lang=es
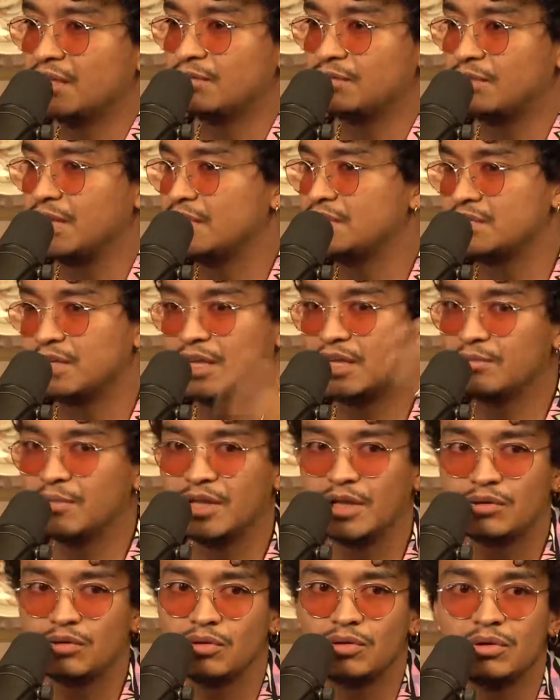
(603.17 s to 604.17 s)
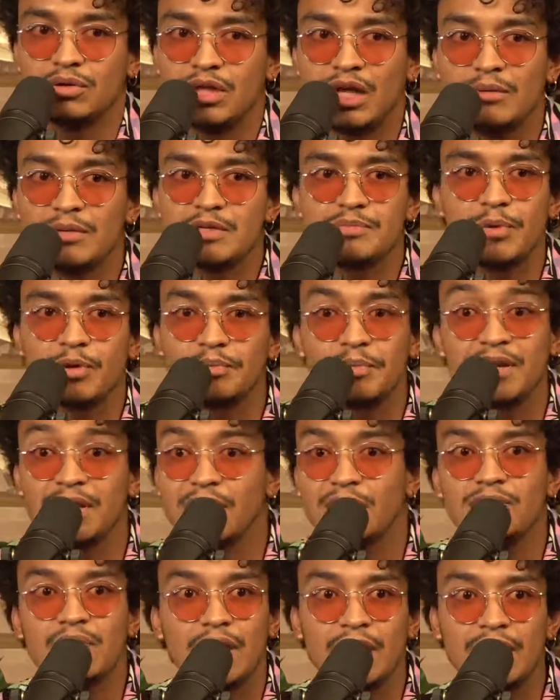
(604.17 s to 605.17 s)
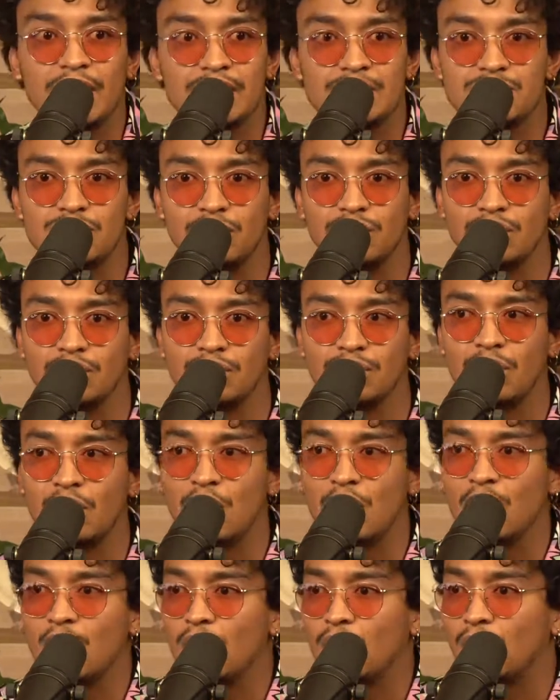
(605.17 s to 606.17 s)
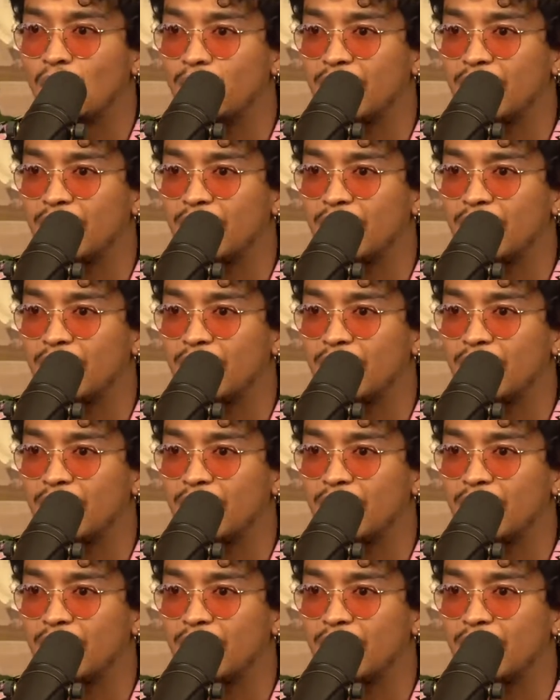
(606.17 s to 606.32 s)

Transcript: La ansiedad me detonó tal vez por perder una relación o,